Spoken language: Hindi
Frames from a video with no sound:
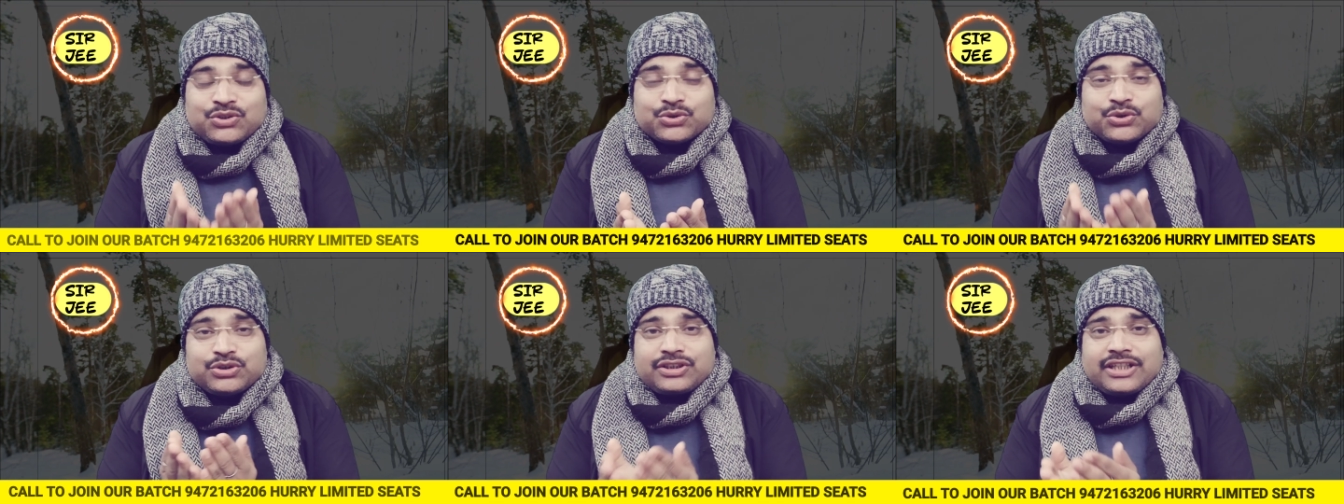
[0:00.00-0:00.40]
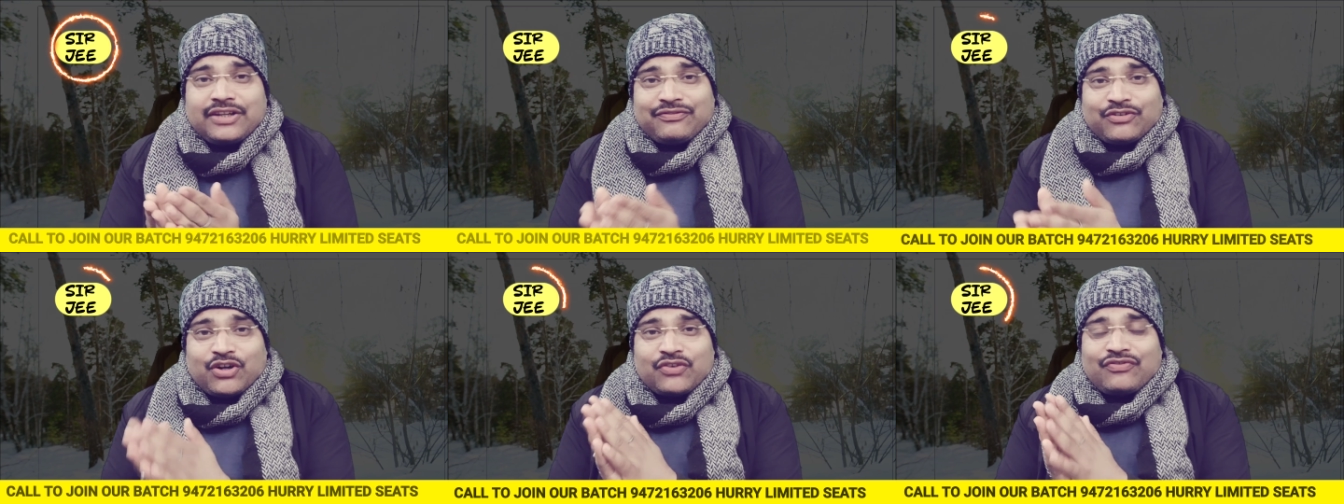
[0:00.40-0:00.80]
टू
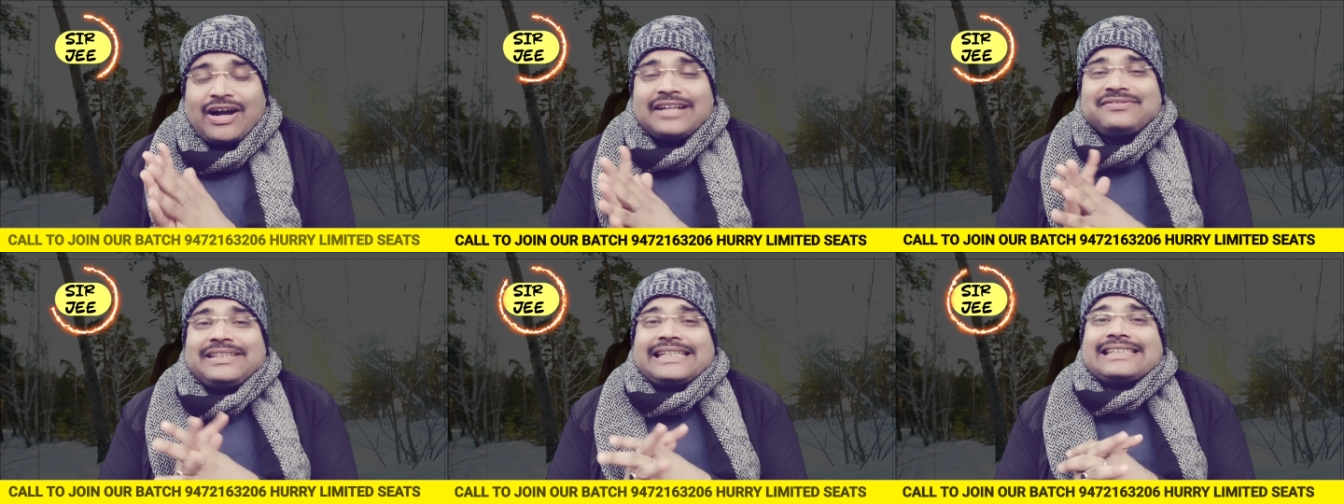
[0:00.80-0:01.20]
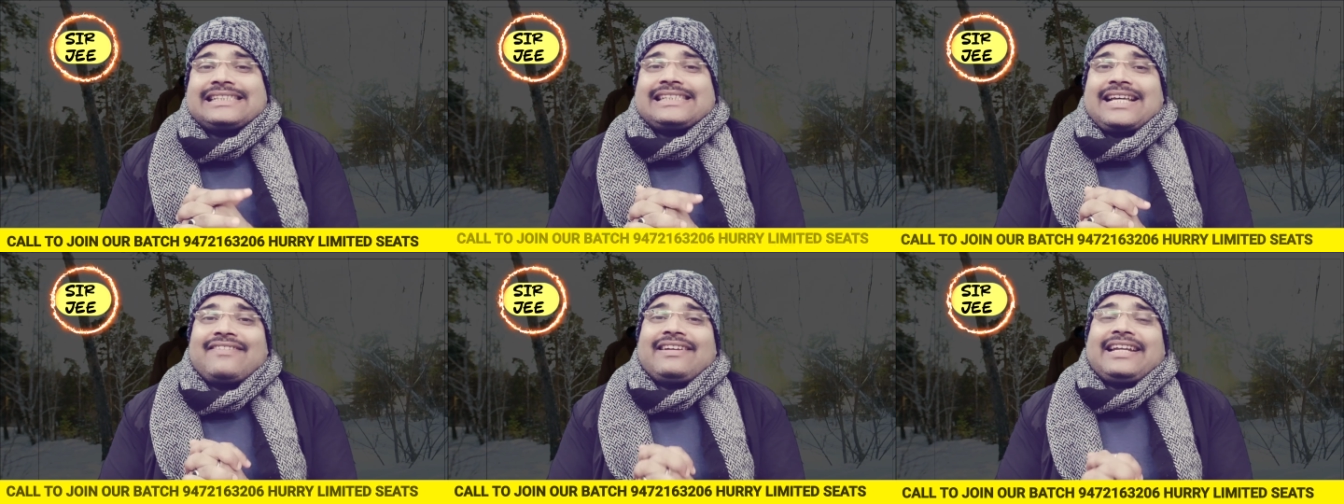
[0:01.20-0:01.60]
थ्री फोर फाइव सिक्स
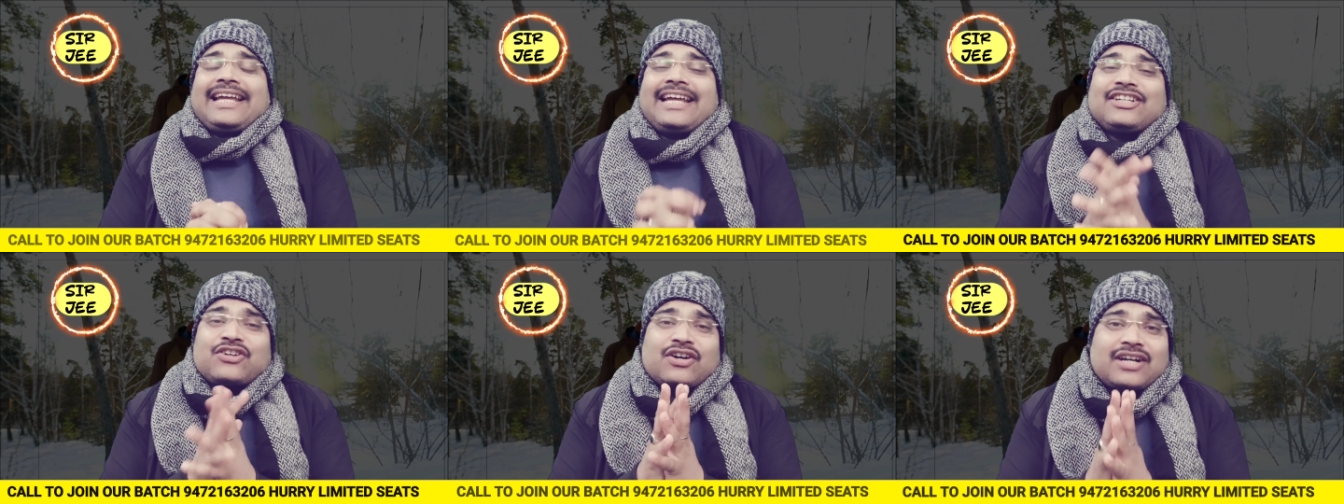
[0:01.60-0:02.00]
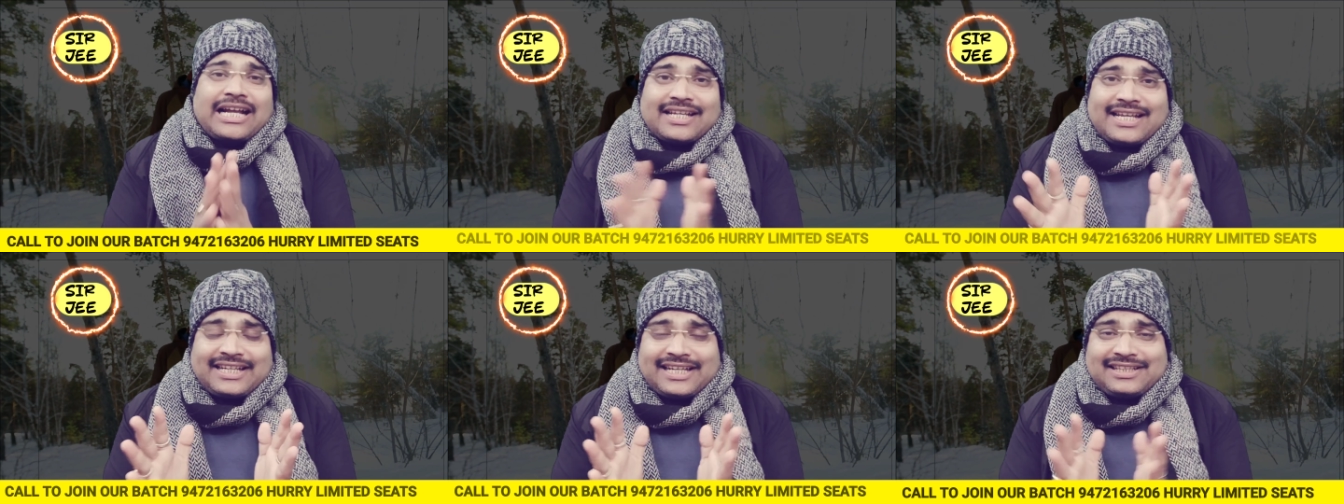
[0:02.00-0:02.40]
सेवन एट और
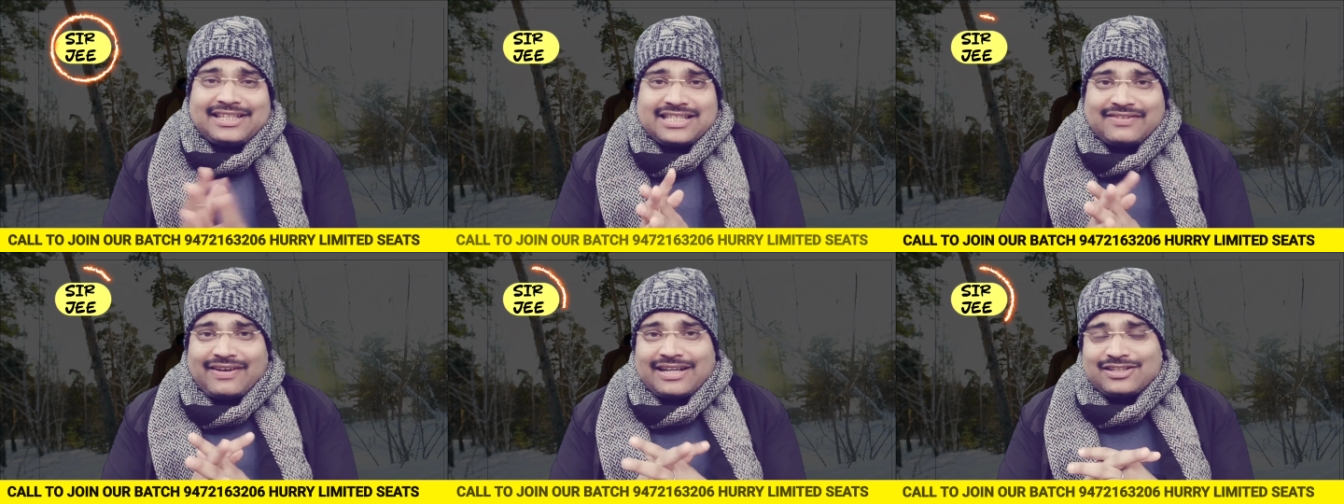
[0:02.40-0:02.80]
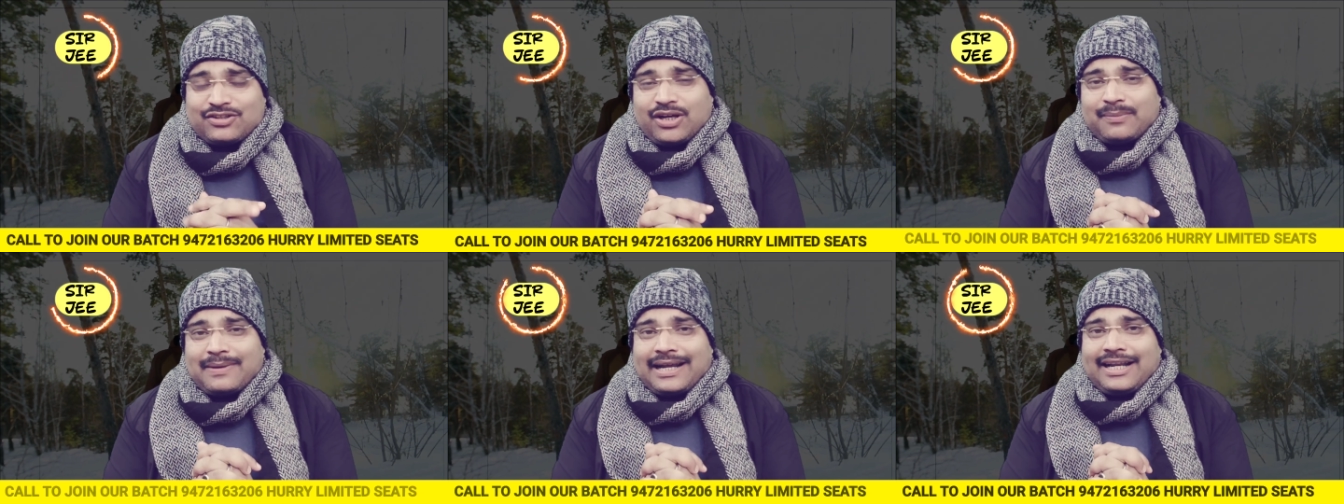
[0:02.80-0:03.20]
ना जाने कितने सवाल
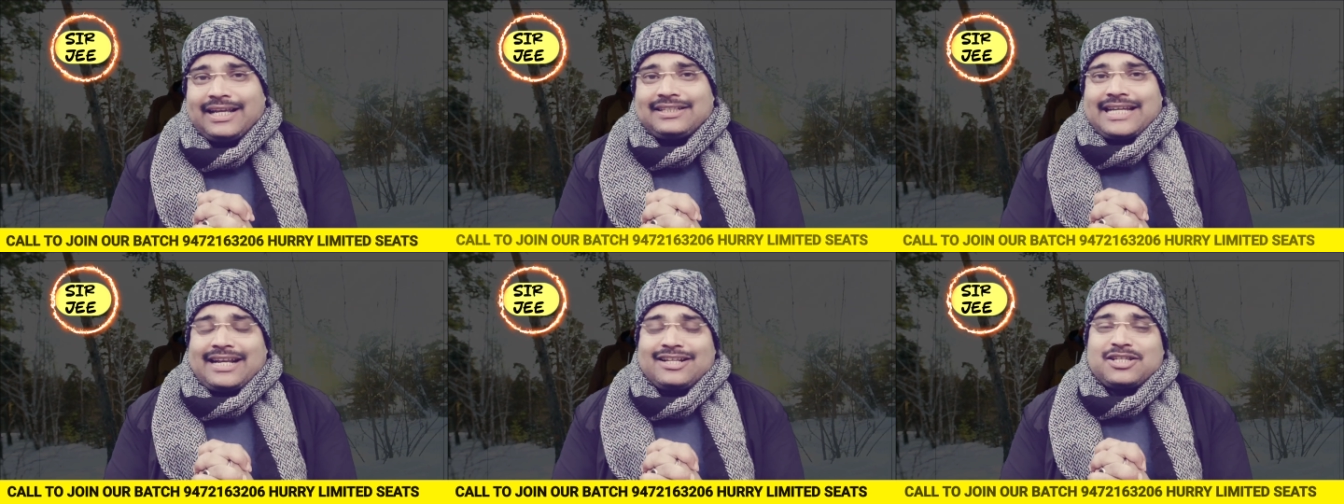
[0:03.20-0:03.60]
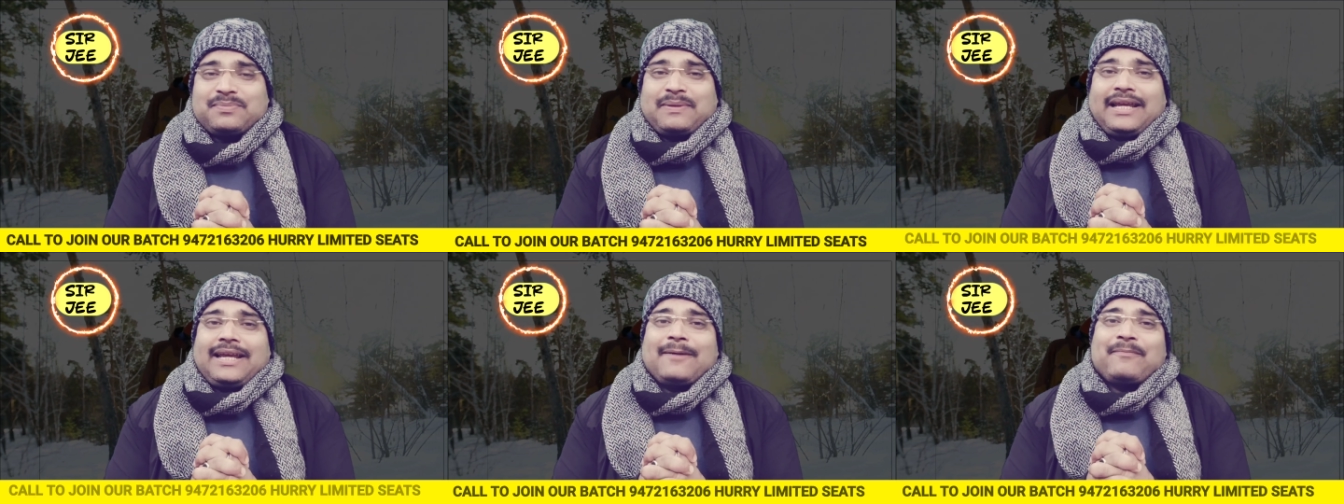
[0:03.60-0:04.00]
से हमारे चैनल्स
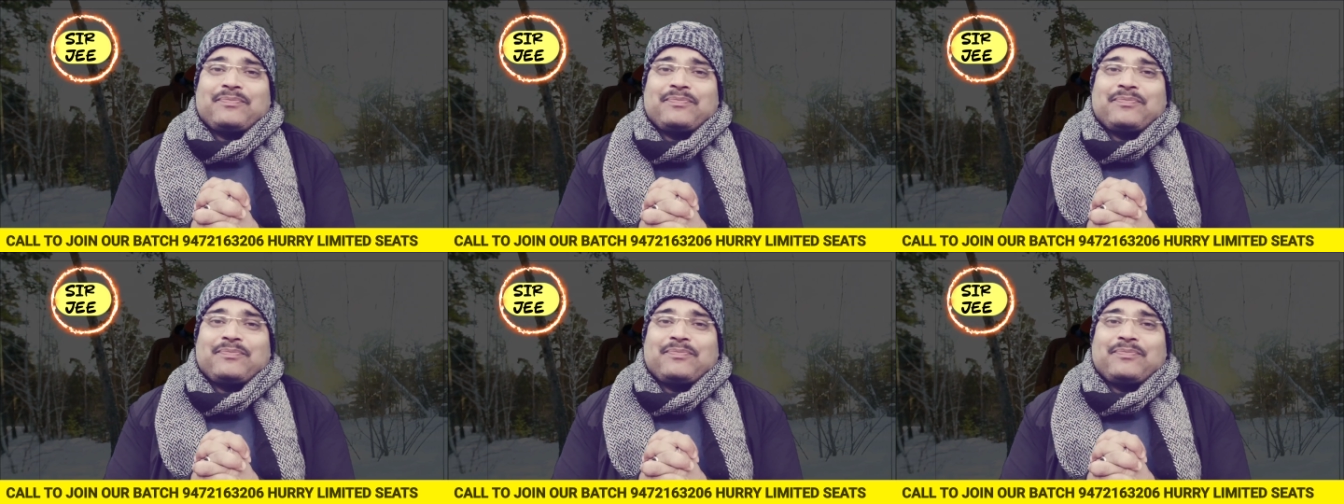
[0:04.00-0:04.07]
पे